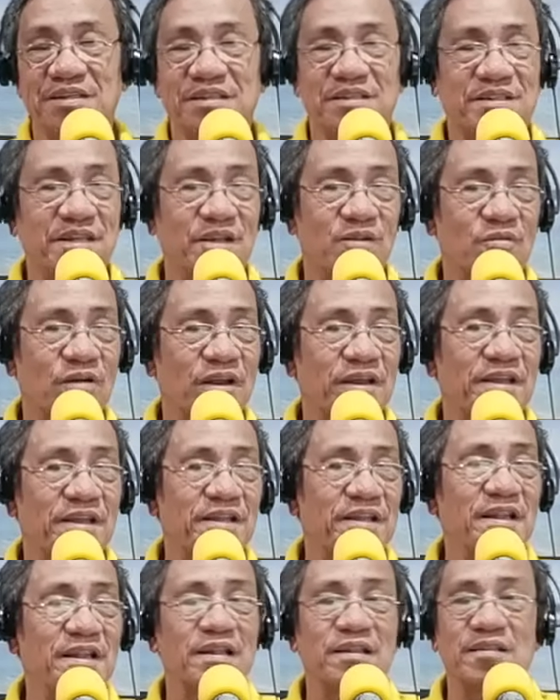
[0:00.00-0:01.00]
Tano
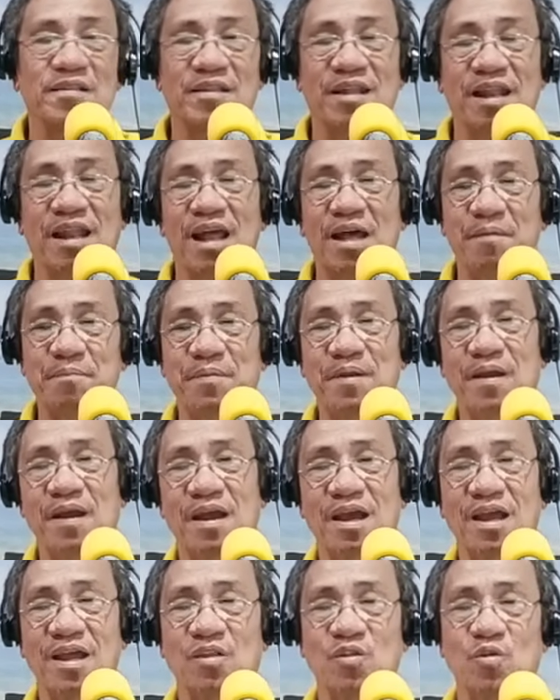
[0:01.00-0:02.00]
kayat na tilapia
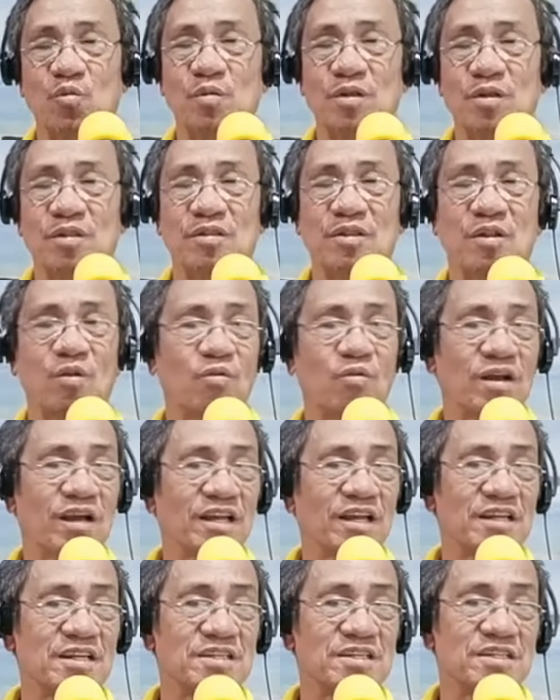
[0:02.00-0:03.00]
kayat kumat
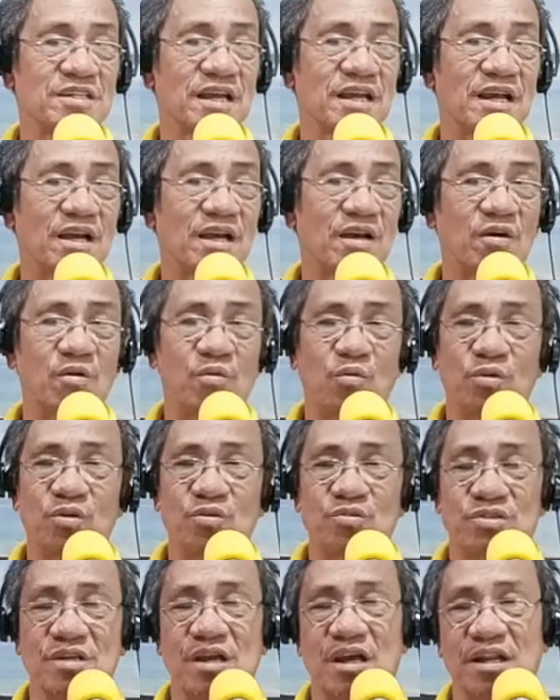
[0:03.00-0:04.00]
tilungganisa
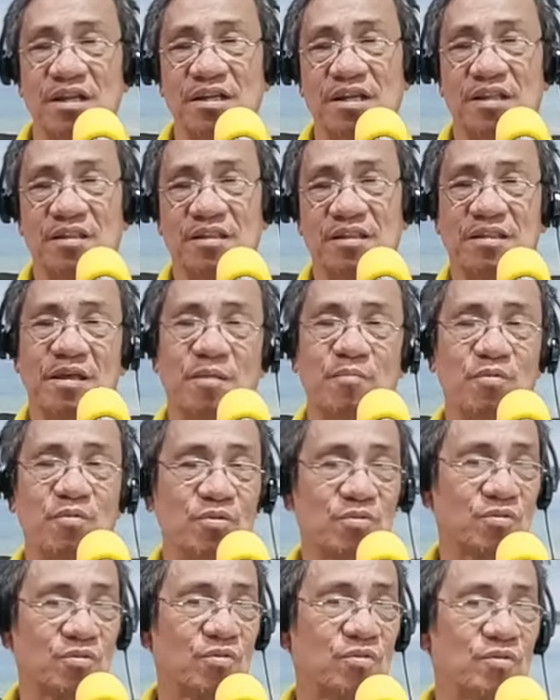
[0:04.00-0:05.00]
uno saan kat
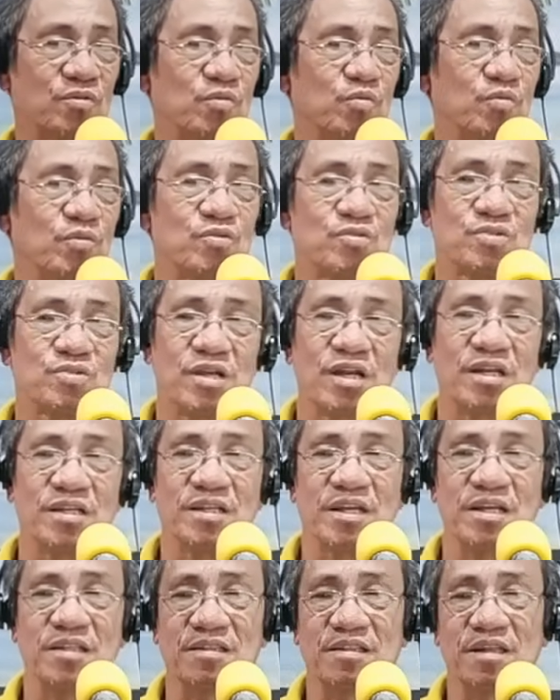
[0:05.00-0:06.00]
murton uno
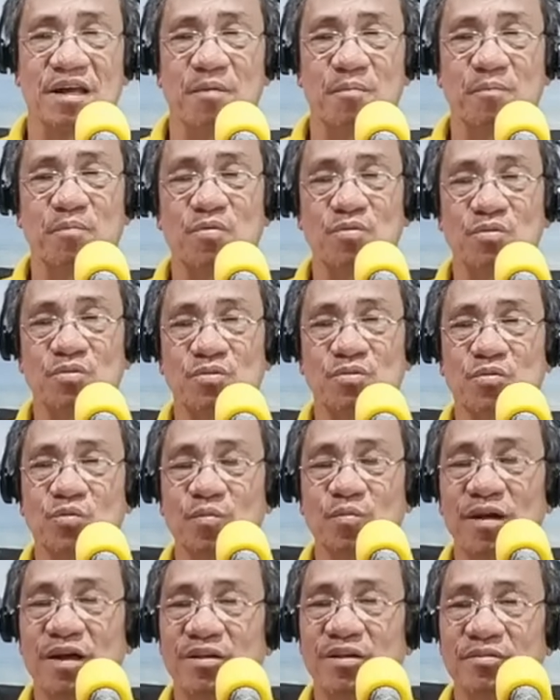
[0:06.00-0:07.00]
saan kat
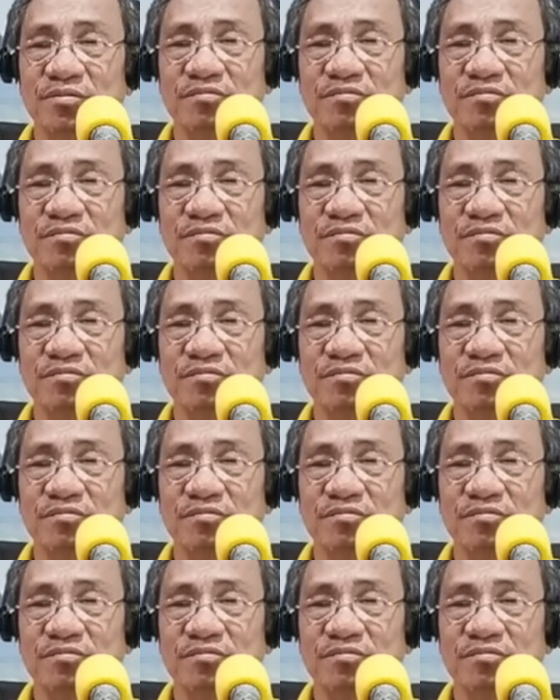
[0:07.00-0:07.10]
buktuman.